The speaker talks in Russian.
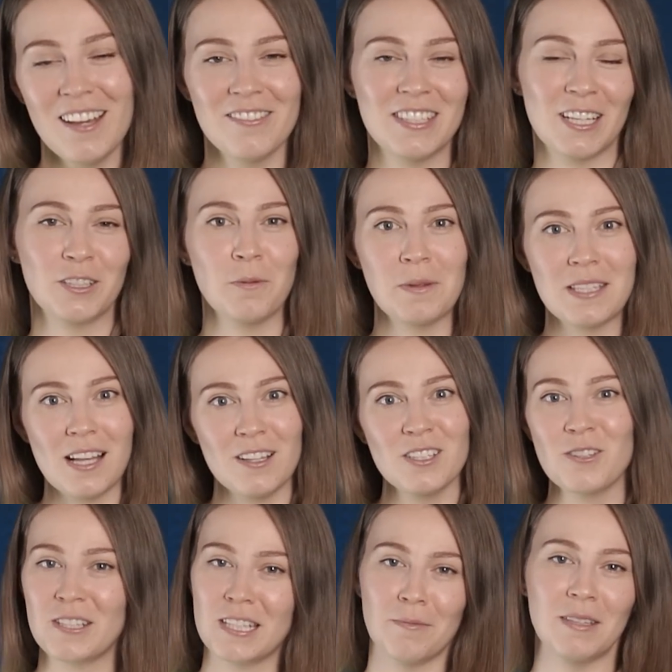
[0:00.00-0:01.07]
Все, кто писал
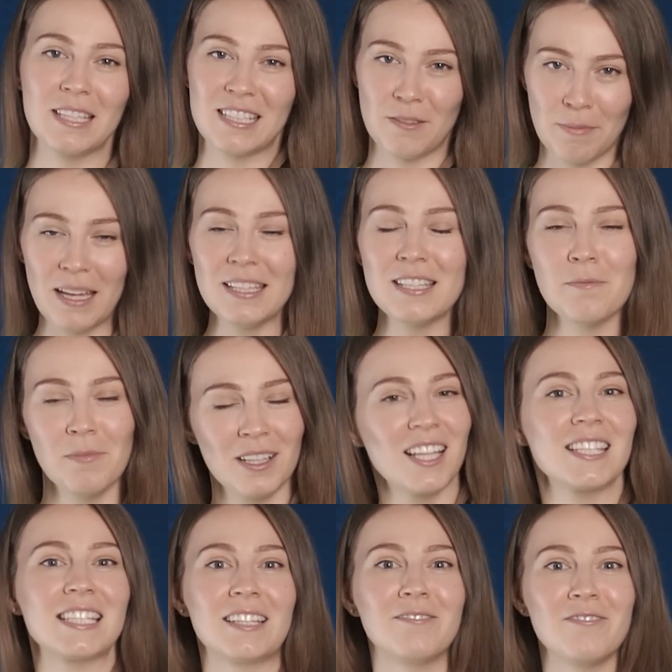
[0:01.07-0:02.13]
175,
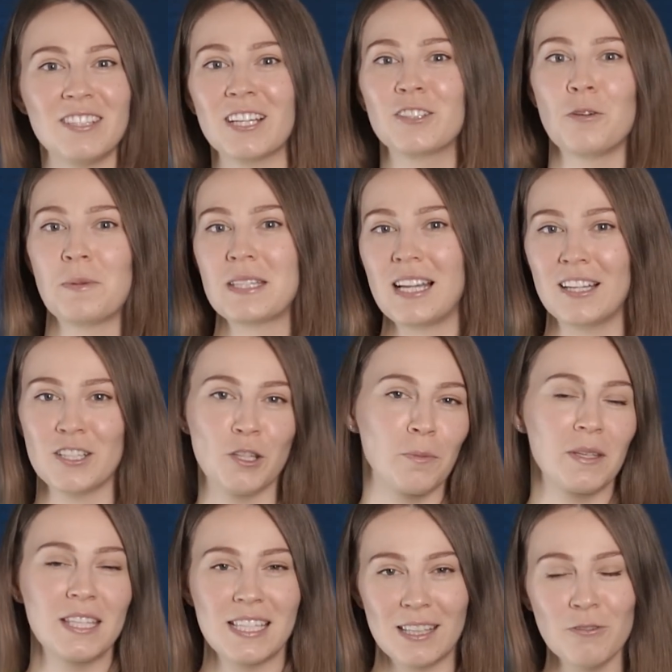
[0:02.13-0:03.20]
молодцы. Все, кто писали
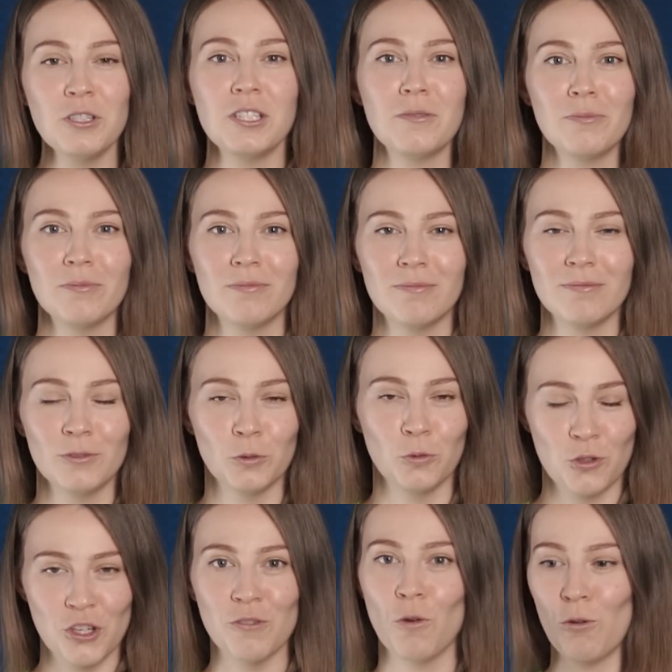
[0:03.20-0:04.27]
158, ну
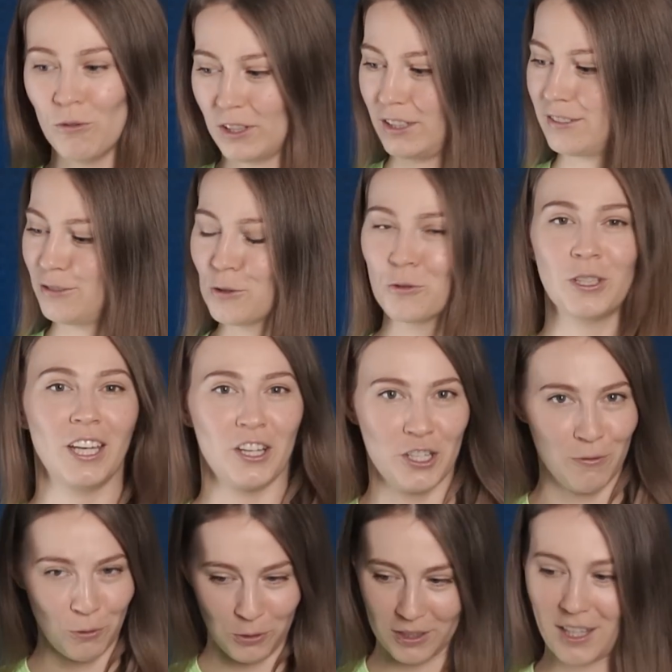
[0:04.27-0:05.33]
чего вы? Ну я
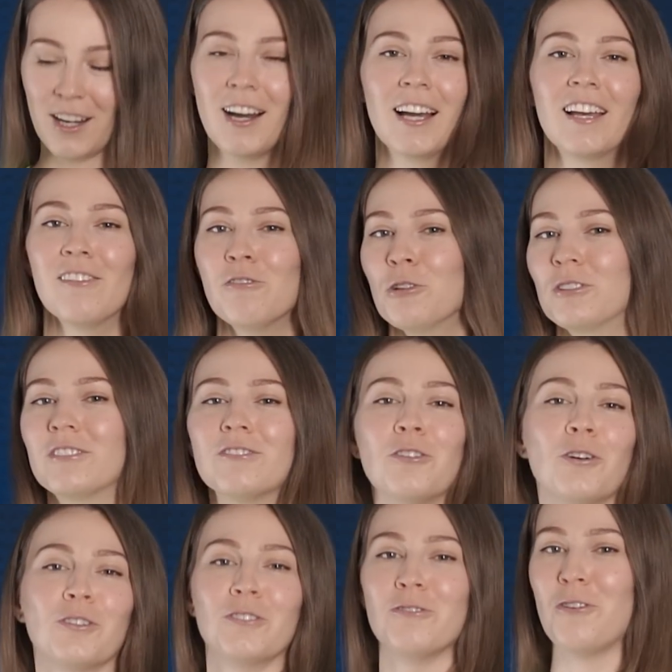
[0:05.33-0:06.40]
же вон какая, вон,
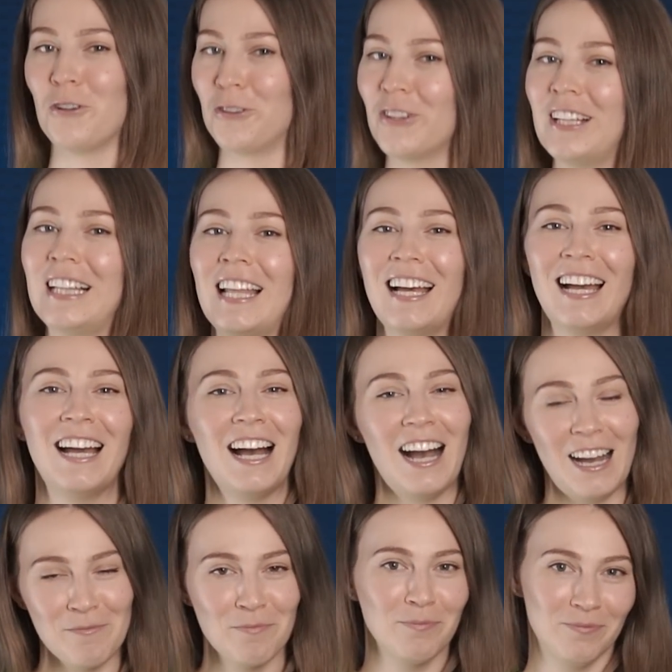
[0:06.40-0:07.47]
вон, вон.
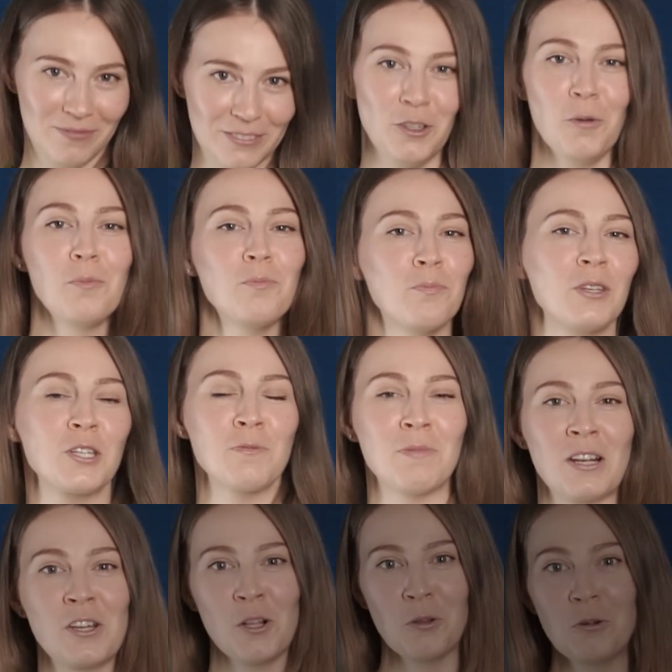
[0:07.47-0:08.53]
Все, пишем
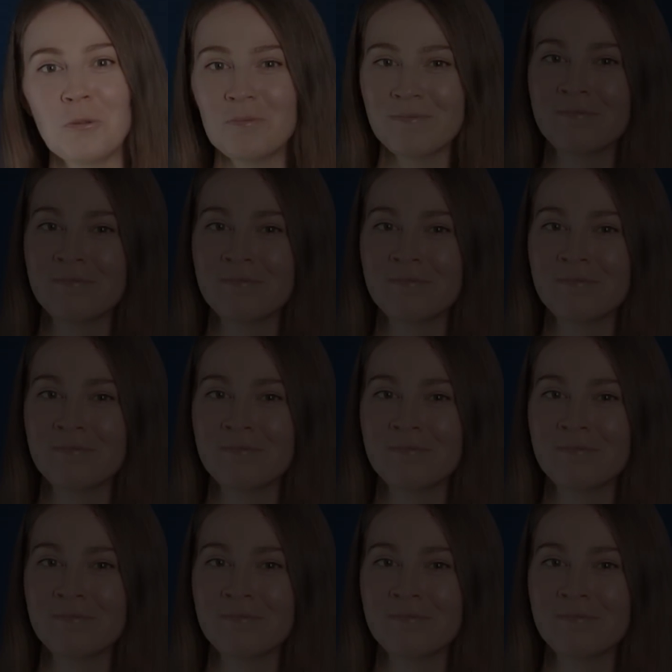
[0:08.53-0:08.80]
прощалку.